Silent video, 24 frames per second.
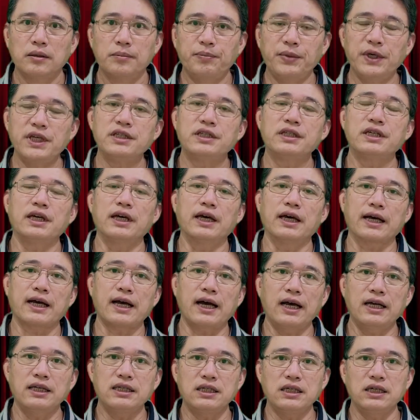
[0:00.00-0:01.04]
并且
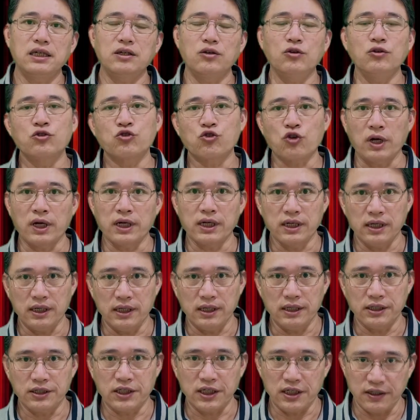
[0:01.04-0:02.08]
开机运转
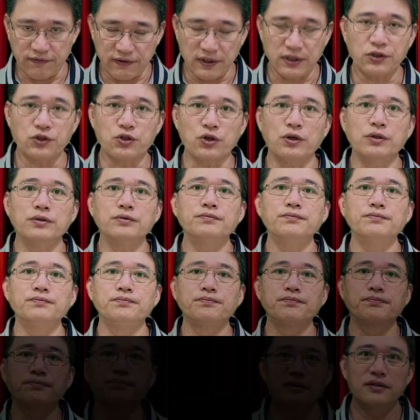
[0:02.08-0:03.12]
个几分钟。
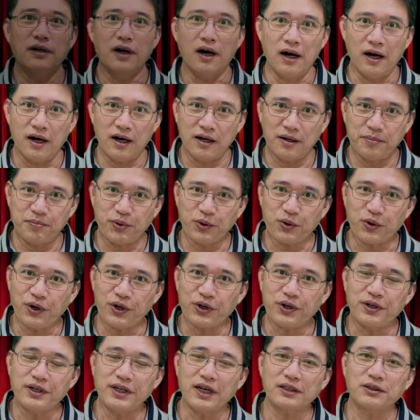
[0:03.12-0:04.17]
呃，不过
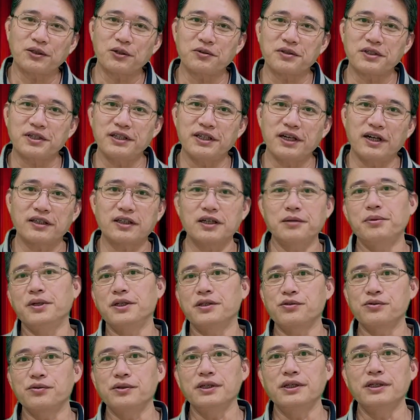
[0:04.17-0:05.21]
有一样东西要特别
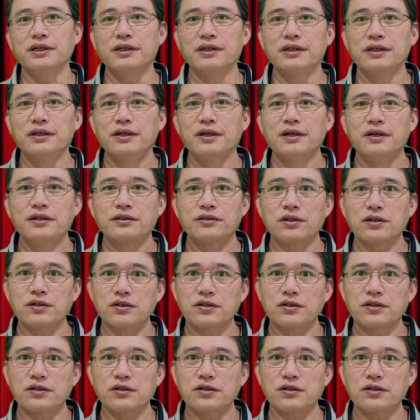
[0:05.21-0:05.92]
注意。就